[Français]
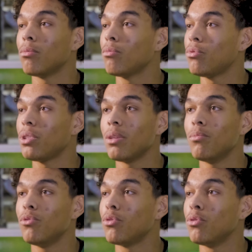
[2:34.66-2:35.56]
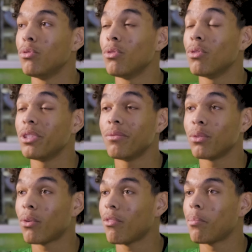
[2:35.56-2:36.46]
tout ce qui est muscu, j'y vais
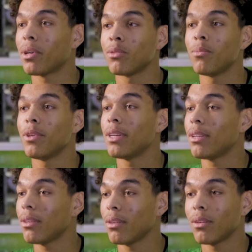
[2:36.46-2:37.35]
trois fois par semaine.